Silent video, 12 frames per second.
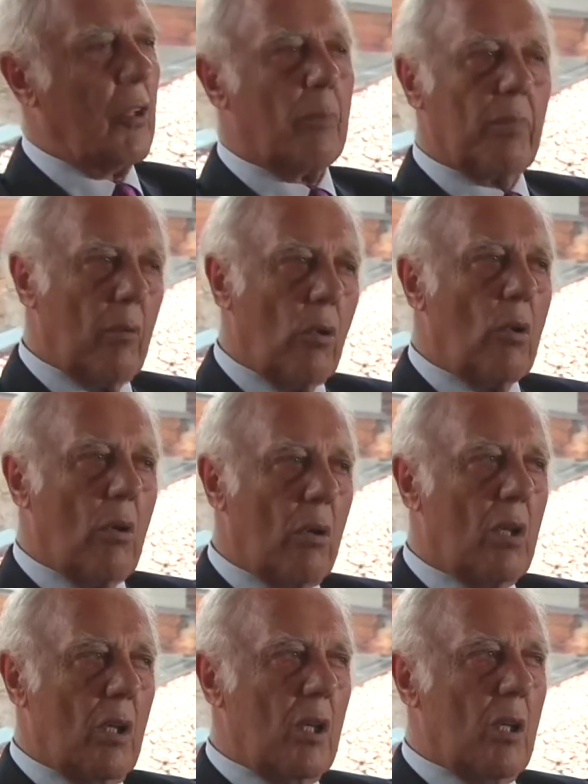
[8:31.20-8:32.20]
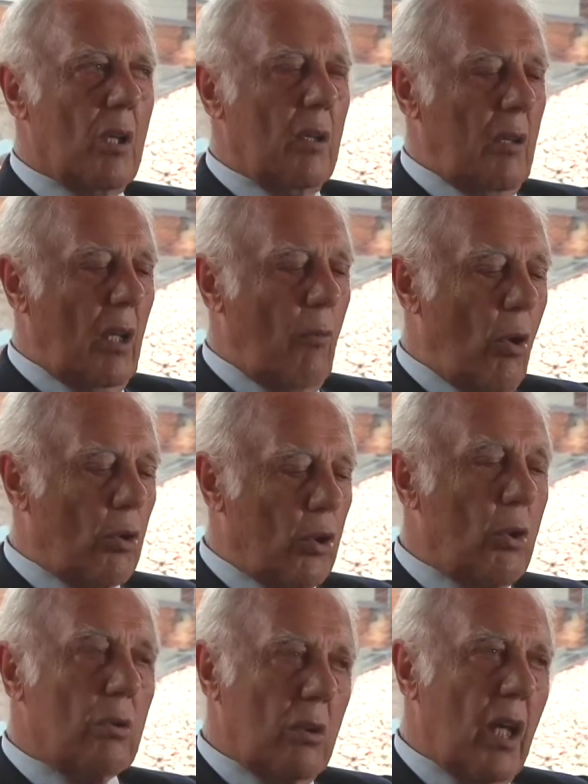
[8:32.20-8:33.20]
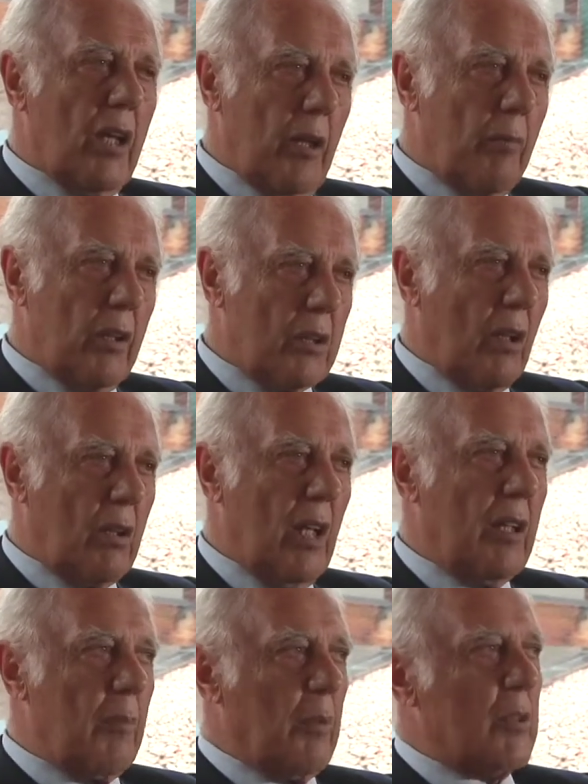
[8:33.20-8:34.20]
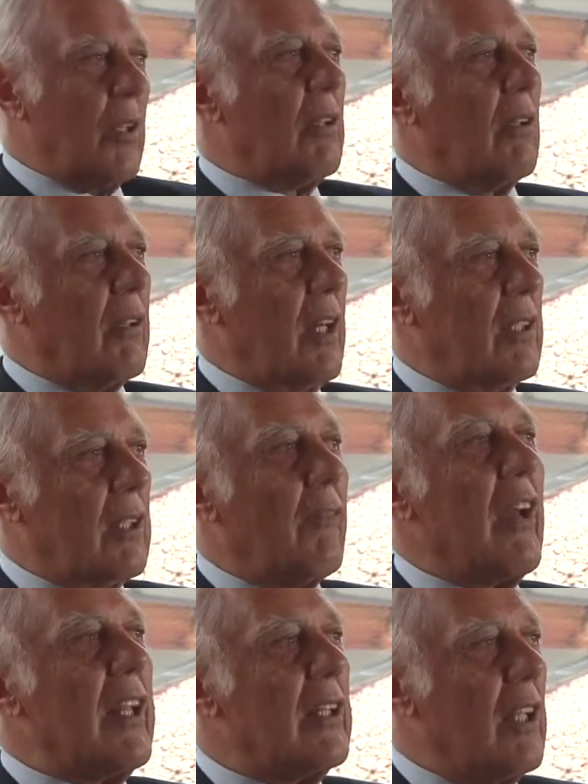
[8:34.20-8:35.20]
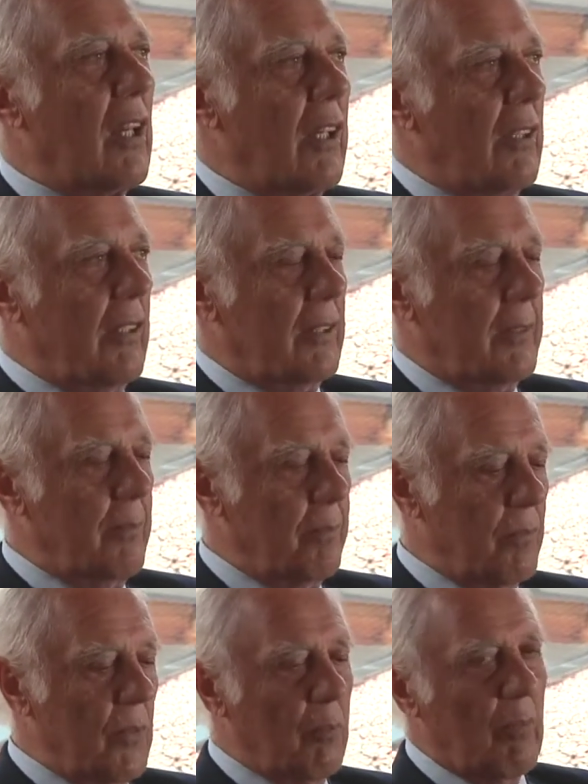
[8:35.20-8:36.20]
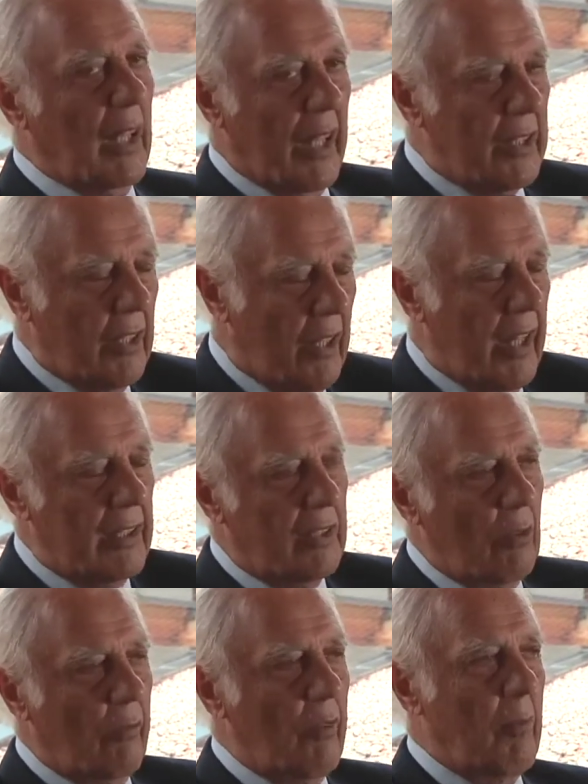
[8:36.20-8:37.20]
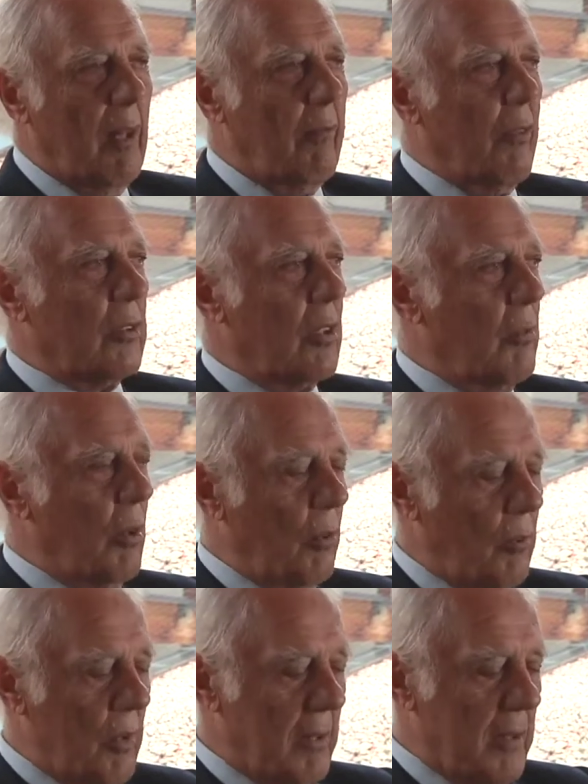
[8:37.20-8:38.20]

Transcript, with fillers: gehabt, er war, er war schon, nein, wie gesagt, eine Persönlichkeit, der Wendelin, nicht? Man redet ja heute nur für meinen Vater morgen.